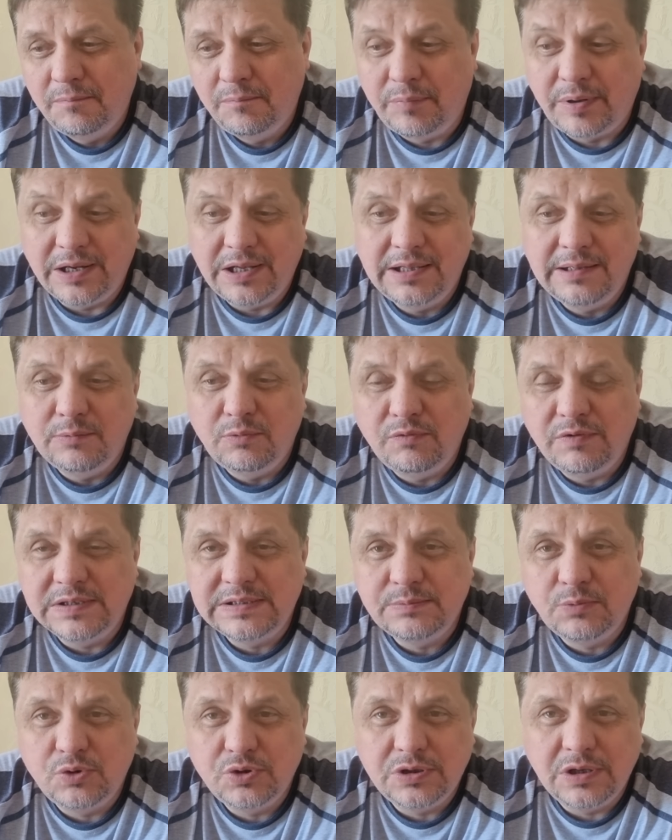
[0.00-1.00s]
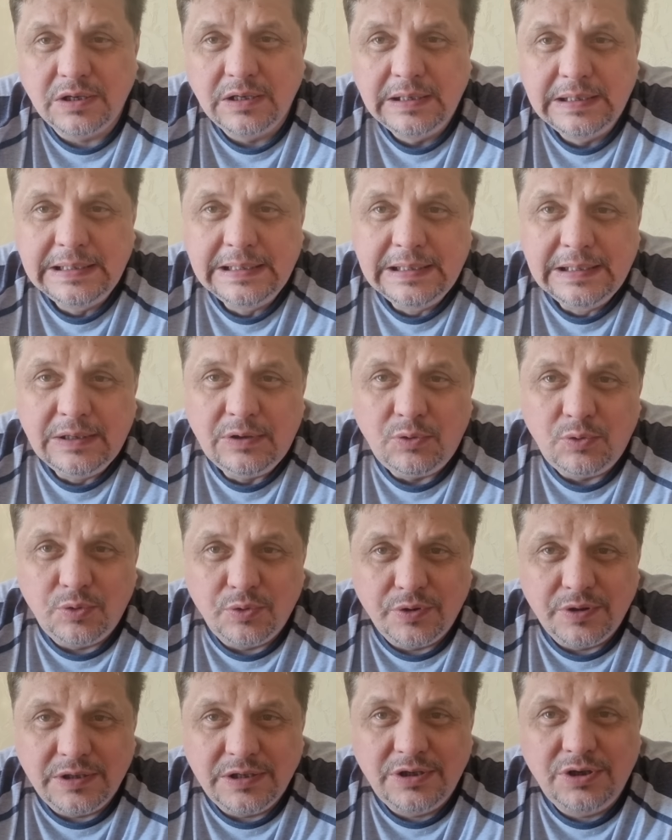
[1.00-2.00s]
Поэтому, возможно,
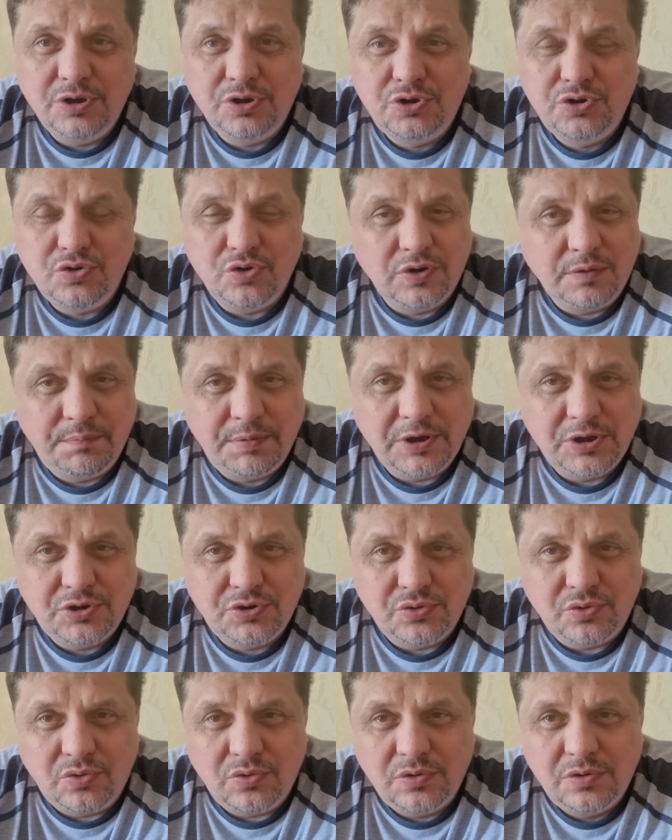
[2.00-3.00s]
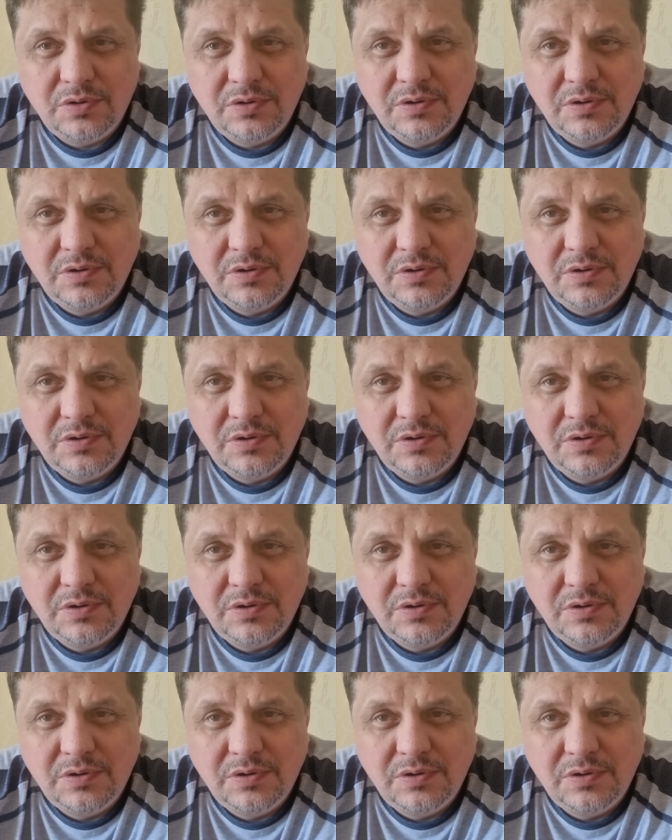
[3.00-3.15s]
он еще не пришел.